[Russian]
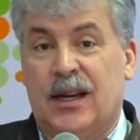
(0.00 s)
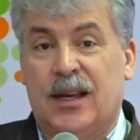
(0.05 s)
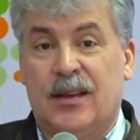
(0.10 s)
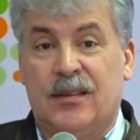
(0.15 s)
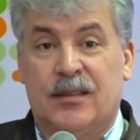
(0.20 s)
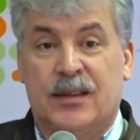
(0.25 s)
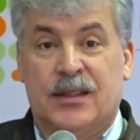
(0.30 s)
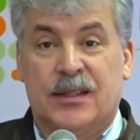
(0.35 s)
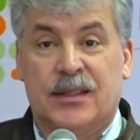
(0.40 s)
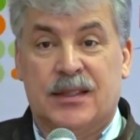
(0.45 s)

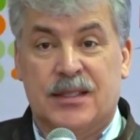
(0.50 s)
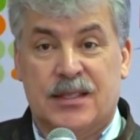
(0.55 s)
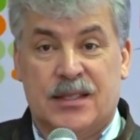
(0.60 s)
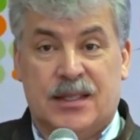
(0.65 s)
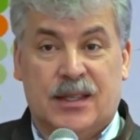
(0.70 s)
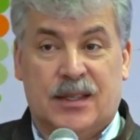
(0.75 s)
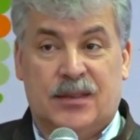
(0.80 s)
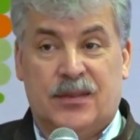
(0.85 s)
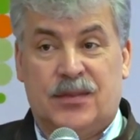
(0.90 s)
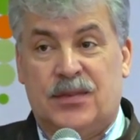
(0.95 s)
драйверы, так
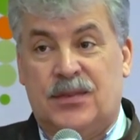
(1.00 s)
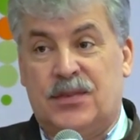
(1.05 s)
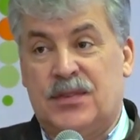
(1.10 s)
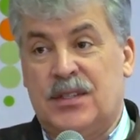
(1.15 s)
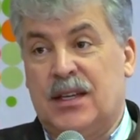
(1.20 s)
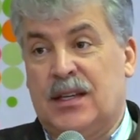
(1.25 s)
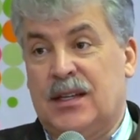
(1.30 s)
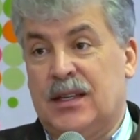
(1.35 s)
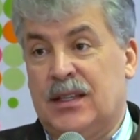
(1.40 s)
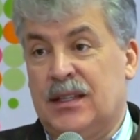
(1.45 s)
сказать,
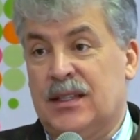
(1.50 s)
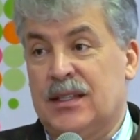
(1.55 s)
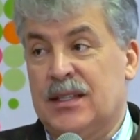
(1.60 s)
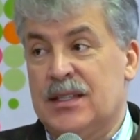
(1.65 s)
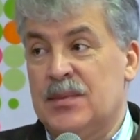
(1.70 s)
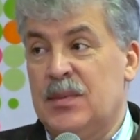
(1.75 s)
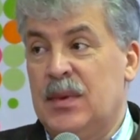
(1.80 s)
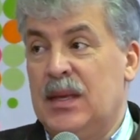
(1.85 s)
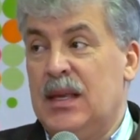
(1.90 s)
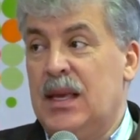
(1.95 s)
всех этих
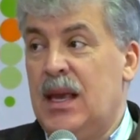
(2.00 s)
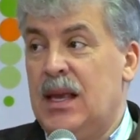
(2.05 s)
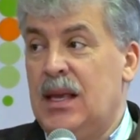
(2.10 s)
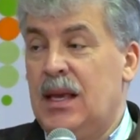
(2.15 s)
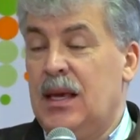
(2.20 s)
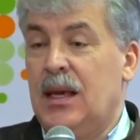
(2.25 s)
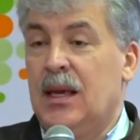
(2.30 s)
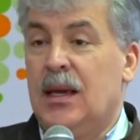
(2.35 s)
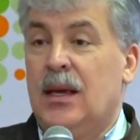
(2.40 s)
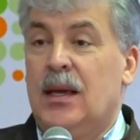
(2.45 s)

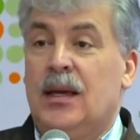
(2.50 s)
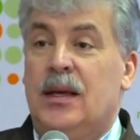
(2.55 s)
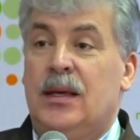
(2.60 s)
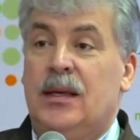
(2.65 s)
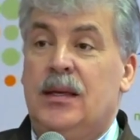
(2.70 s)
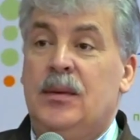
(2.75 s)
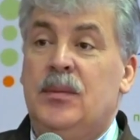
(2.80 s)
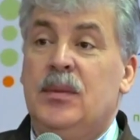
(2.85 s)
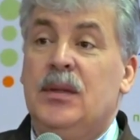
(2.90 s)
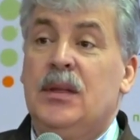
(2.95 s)
изменений.
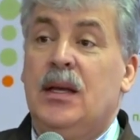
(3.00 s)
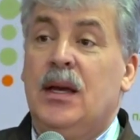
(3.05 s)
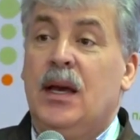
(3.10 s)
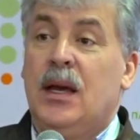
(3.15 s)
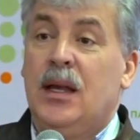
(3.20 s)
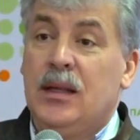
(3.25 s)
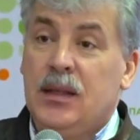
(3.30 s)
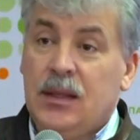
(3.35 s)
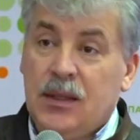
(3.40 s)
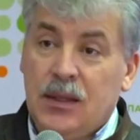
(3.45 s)

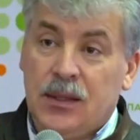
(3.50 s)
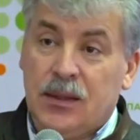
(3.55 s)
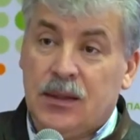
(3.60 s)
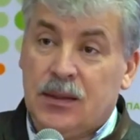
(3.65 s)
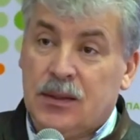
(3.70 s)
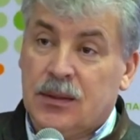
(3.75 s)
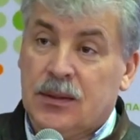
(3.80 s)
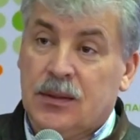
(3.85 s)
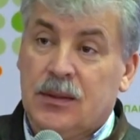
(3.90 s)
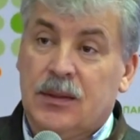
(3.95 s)
Именно
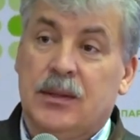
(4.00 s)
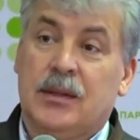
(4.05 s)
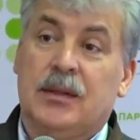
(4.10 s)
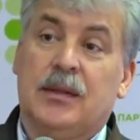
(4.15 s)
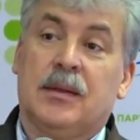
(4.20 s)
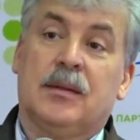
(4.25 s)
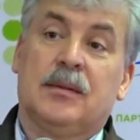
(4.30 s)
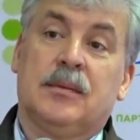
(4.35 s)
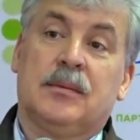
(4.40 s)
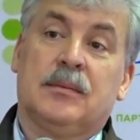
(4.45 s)
они
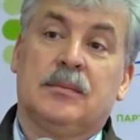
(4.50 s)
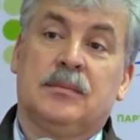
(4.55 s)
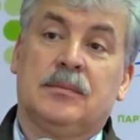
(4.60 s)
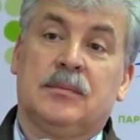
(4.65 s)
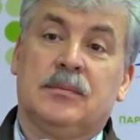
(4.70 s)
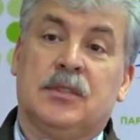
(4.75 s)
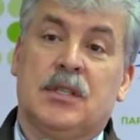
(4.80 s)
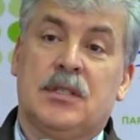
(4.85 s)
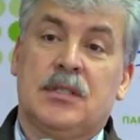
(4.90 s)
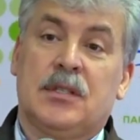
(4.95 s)
э,
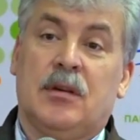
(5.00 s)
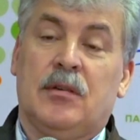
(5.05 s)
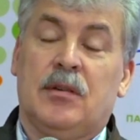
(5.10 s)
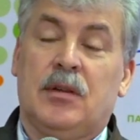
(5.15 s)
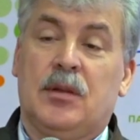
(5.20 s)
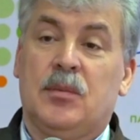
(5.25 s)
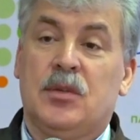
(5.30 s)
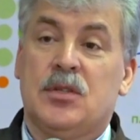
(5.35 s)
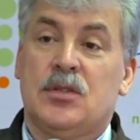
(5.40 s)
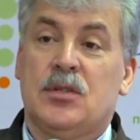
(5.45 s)

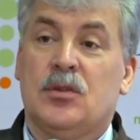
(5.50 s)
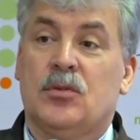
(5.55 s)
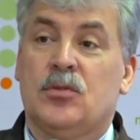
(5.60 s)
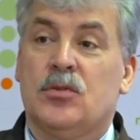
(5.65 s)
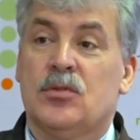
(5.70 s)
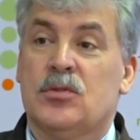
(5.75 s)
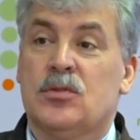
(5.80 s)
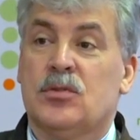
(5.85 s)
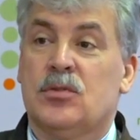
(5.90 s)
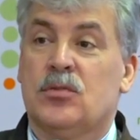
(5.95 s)
заставили
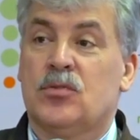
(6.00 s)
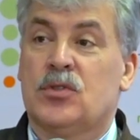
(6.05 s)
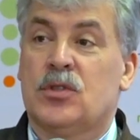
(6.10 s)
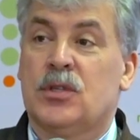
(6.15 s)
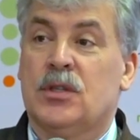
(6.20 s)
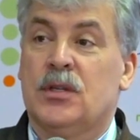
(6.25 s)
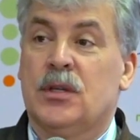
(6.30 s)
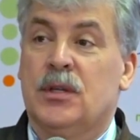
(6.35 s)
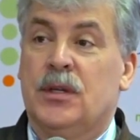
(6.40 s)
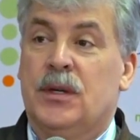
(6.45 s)
Минсельхоз
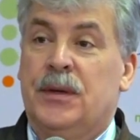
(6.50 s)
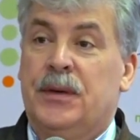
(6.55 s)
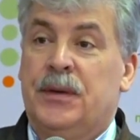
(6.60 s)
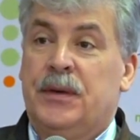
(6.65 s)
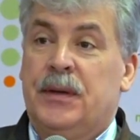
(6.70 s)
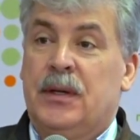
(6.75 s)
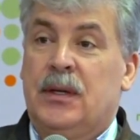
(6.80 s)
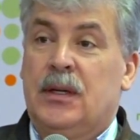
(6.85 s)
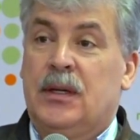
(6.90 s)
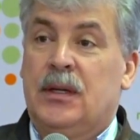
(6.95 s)
слушать
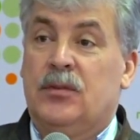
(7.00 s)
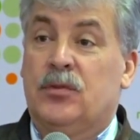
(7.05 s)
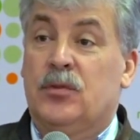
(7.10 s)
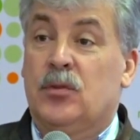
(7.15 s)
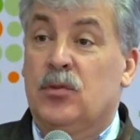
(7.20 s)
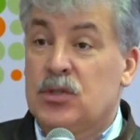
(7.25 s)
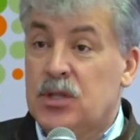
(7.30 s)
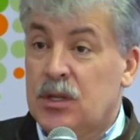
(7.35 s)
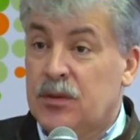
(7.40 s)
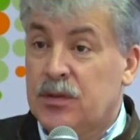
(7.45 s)
а, и
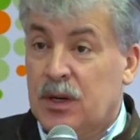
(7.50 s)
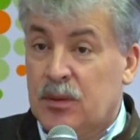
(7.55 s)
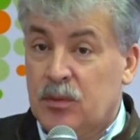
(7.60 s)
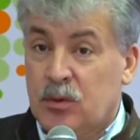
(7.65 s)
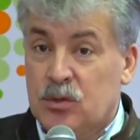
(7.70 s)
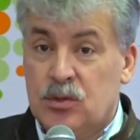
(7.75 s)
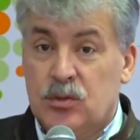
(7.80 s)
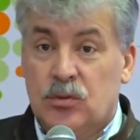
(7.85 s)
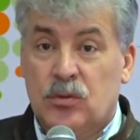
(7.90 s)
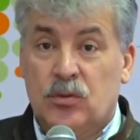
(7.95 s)
включить в
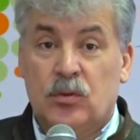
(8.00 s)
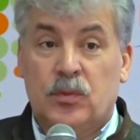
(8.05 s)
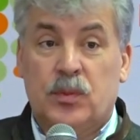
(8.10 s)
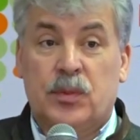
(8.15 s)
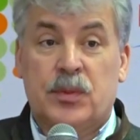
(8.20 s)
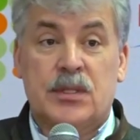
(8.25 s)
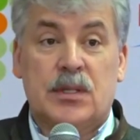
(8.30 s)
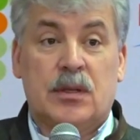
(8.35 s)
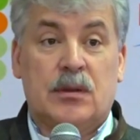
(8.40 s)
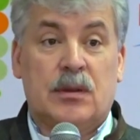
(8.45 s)
рабочую
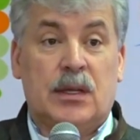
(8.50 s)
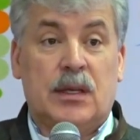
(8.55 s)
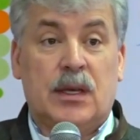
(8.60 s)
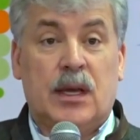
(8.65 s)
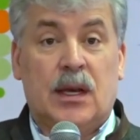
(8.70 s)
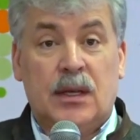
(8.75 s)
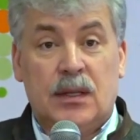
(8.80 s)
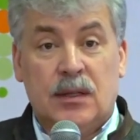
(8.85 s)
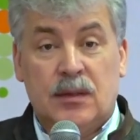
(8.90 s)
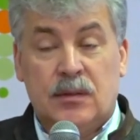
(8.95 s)
группу представителей
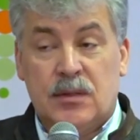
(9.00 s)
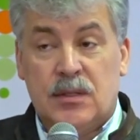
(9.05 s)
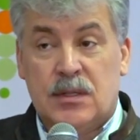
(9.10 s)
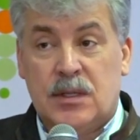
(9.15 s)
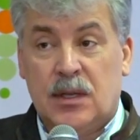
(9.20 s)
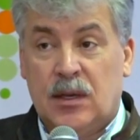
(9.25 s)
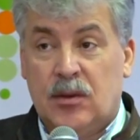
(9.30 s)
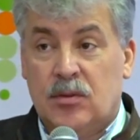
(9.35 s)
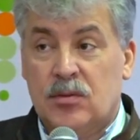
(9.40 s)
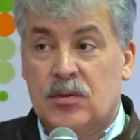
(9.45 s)
Ягодного
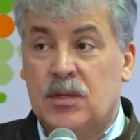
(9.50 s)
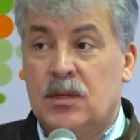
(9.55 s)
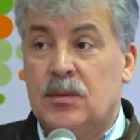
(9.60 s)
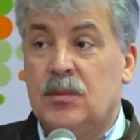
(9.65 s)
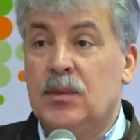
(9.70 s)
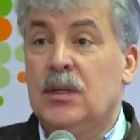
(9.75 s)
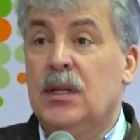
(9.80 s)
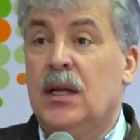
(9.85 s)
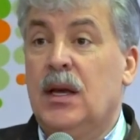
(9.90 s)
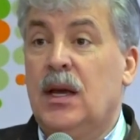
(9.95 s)
союза.
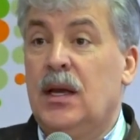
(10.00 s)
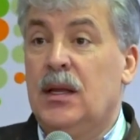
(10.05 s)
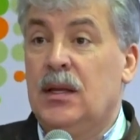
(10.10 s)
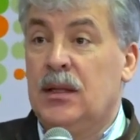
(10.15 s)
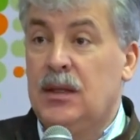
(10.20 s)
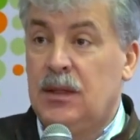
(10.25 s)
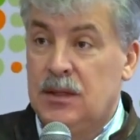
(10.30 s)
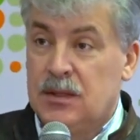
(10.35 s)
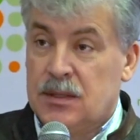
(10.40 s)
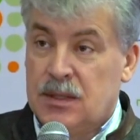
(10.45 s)
Именно
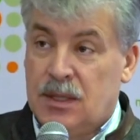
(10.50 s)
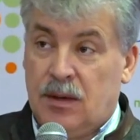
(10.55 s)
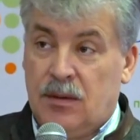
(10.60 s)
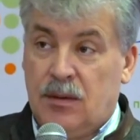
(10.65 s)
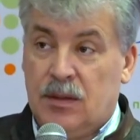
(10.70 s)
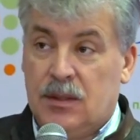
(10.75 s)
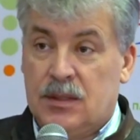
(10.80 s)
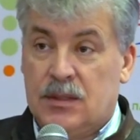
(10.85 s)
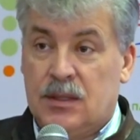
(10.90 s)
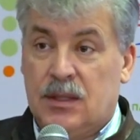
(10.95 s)
они
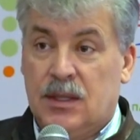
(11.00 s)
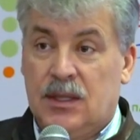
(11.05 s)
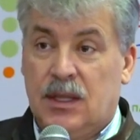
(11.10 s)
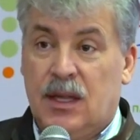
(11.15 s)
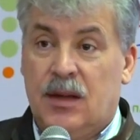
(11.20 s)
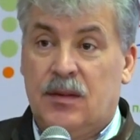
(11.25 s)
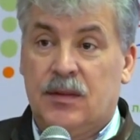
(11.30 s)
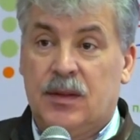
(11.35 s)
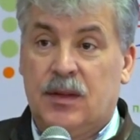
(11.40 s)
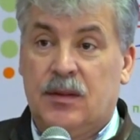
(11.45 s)
ставят
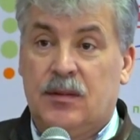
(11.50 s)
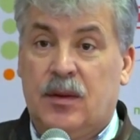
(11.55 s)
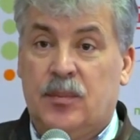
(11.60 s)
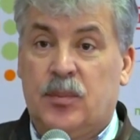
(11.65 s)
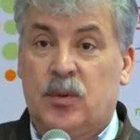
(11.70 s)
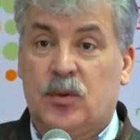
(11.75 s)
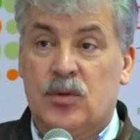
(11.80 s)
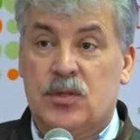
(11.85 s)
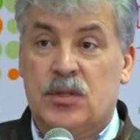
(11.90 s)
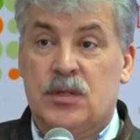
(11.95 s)
главные
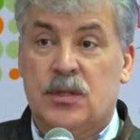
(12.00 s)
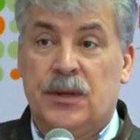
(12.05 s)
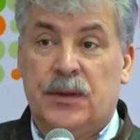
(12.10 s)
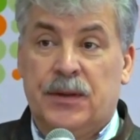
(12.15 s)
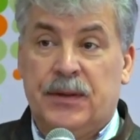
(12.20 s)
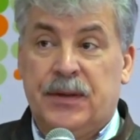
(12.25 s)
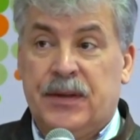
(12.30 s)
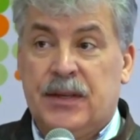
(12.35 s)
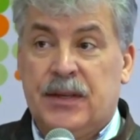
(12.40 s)
вопросы,